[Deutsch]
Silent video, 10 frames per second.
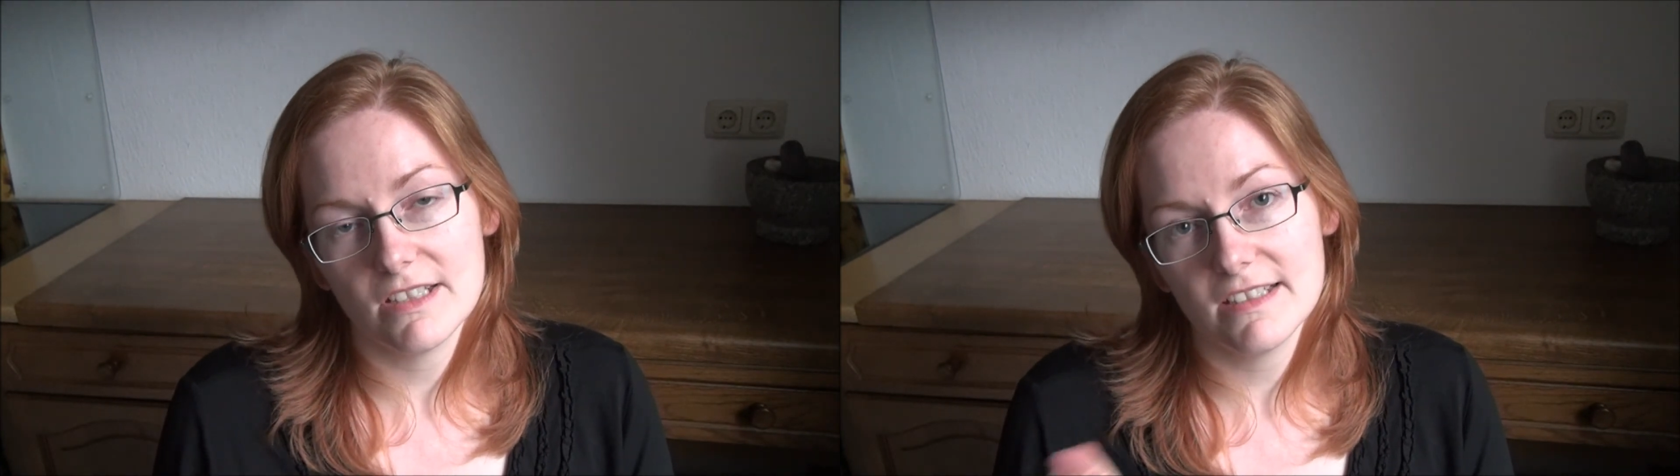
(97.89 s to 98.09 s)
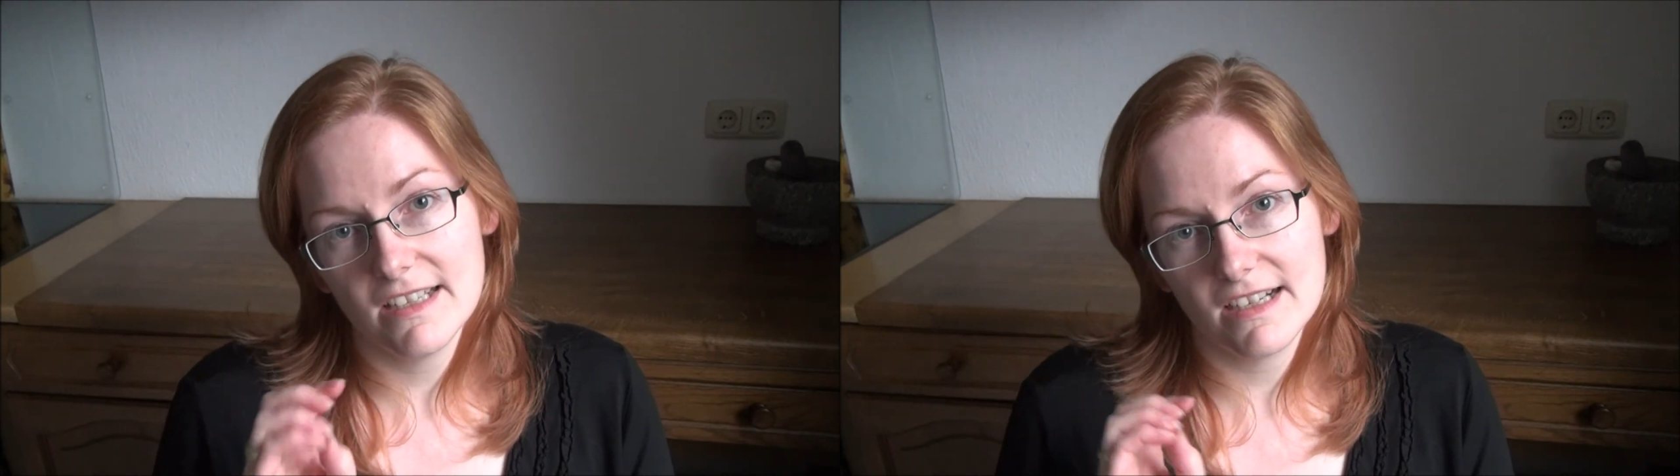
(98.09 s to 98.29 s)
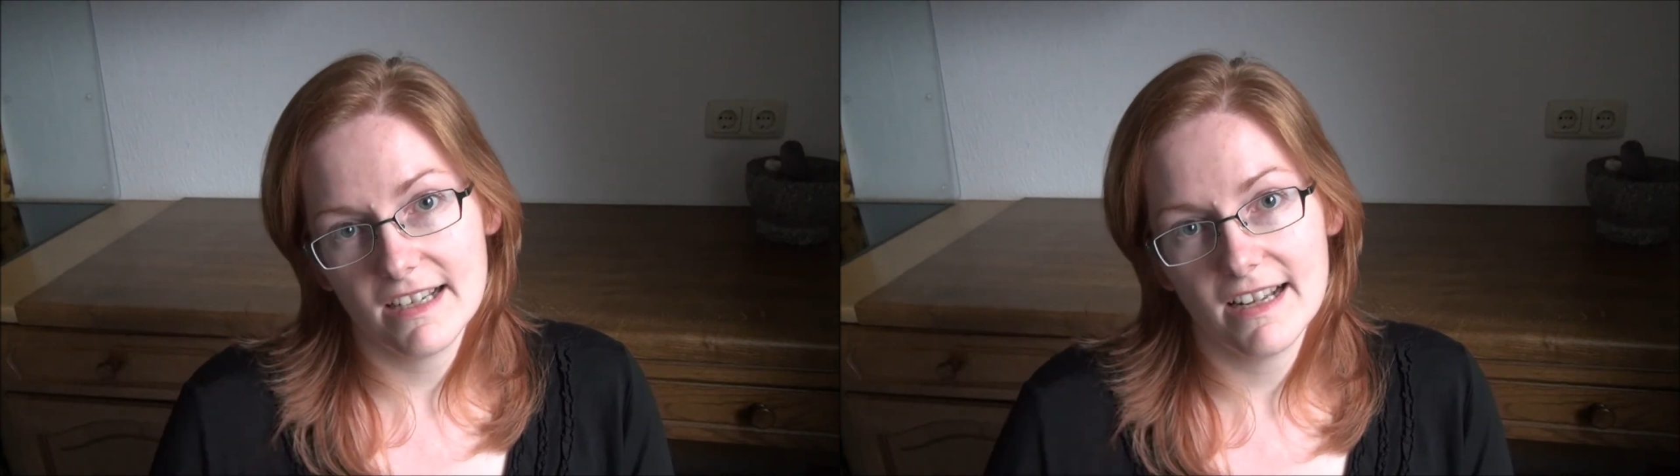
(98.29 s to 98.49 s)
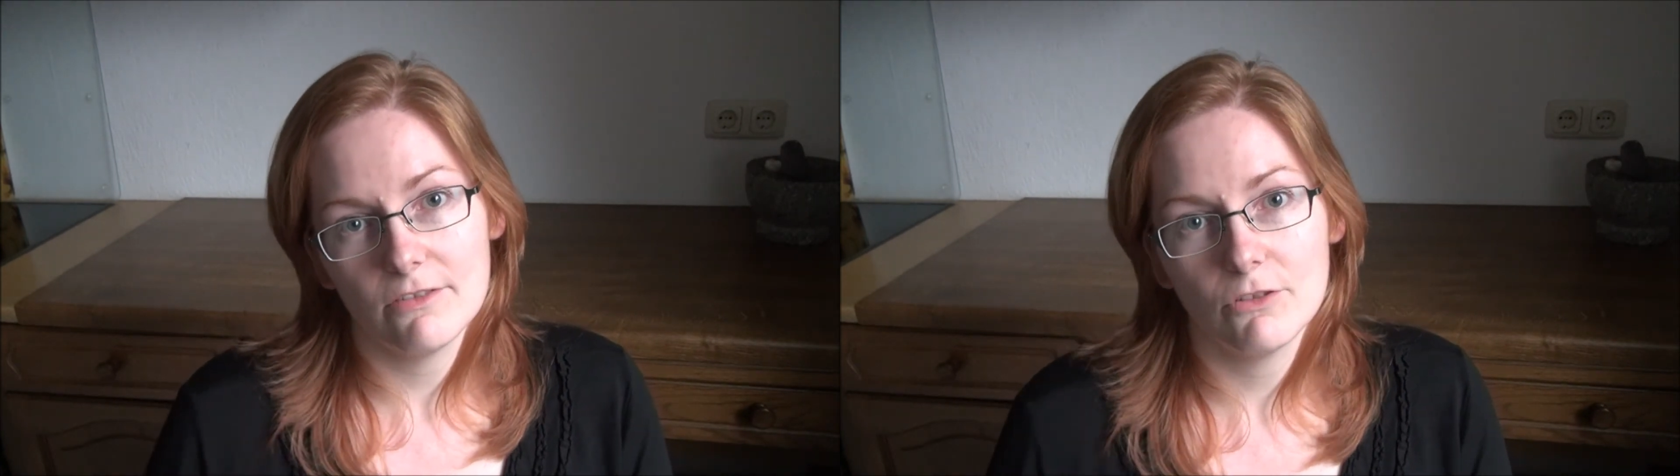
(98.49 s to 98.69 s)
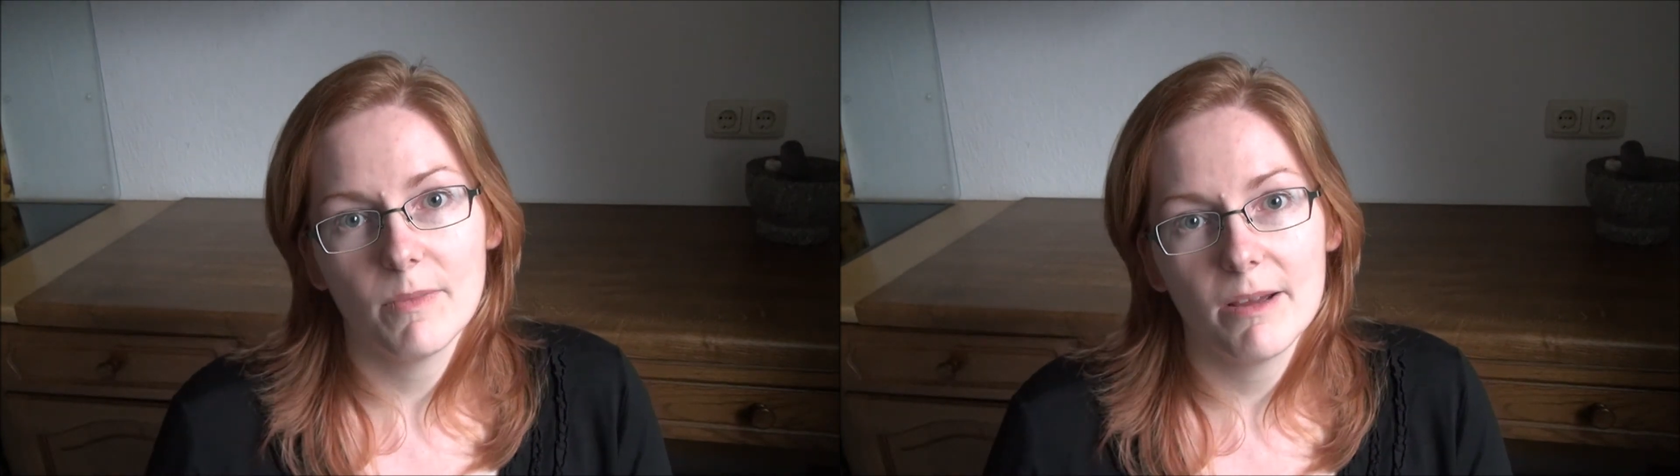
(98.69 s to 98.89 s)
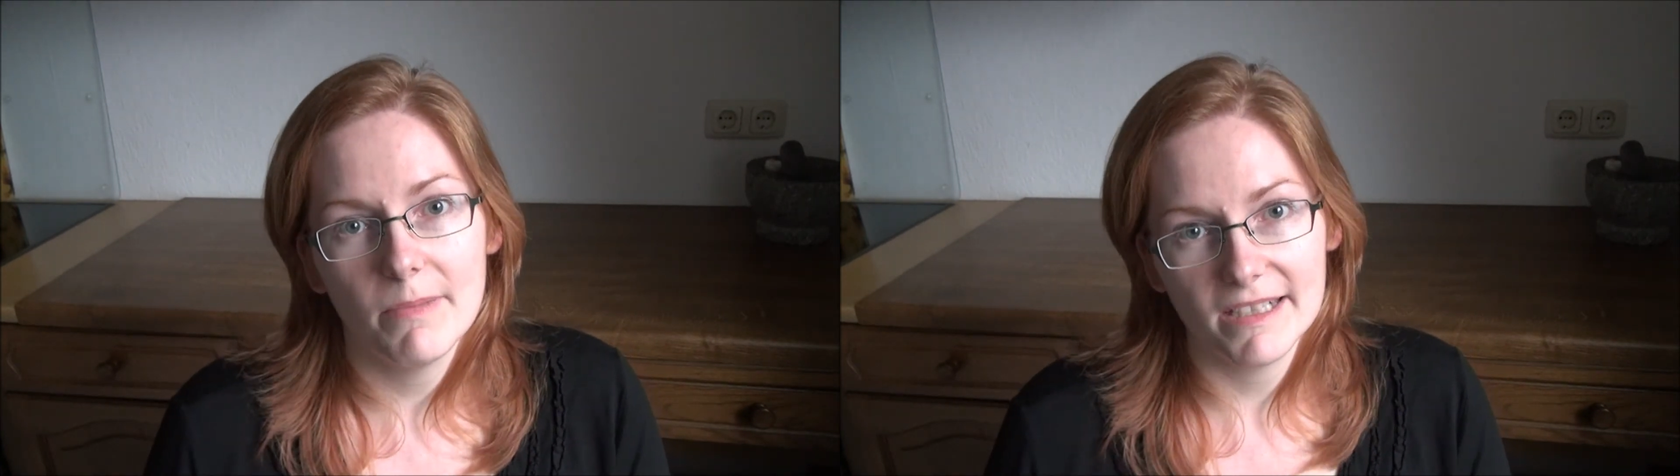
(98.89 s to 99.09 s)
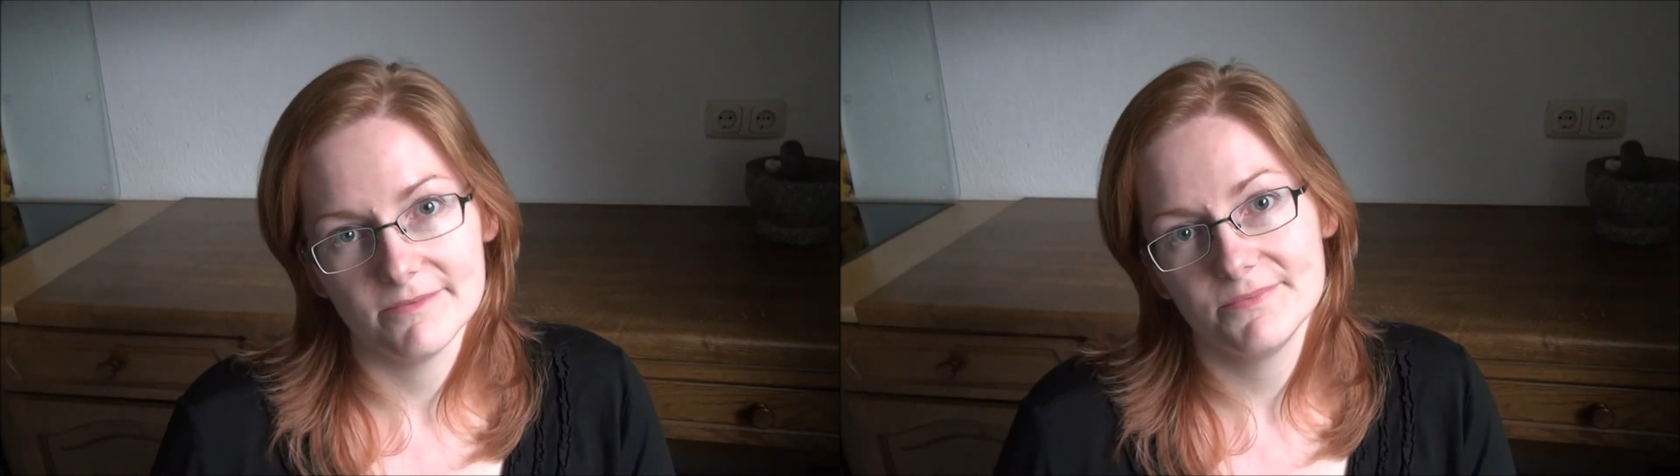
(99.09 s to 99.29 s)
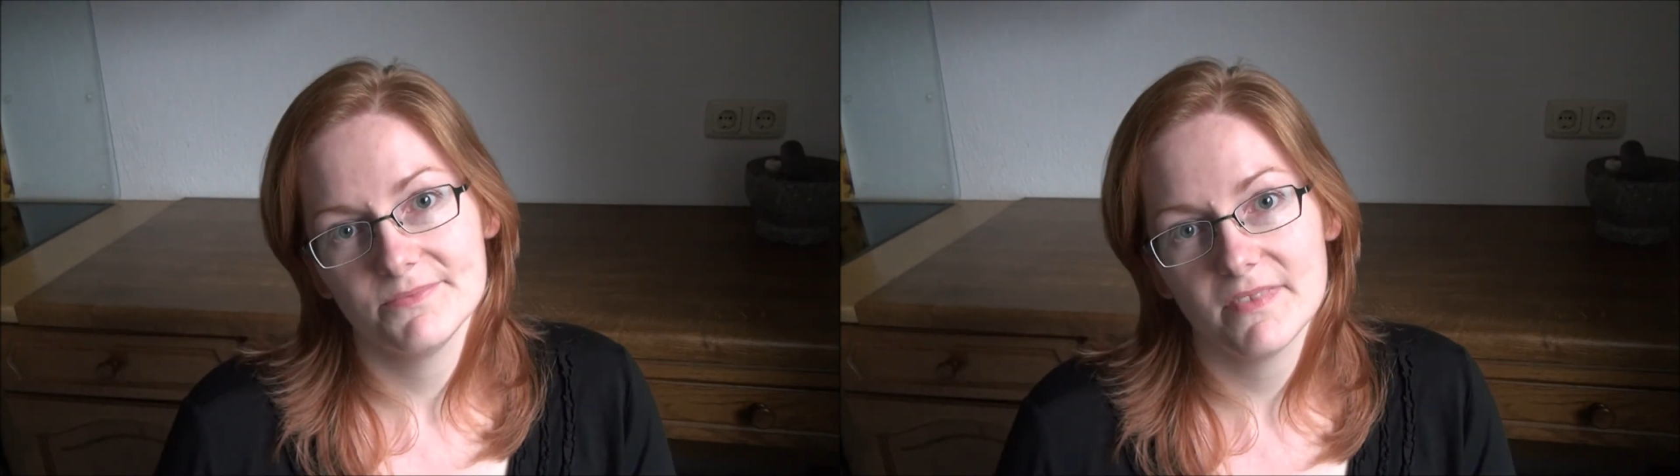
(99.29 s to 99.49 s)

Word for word: Das ist der Kanal von meinem Mann.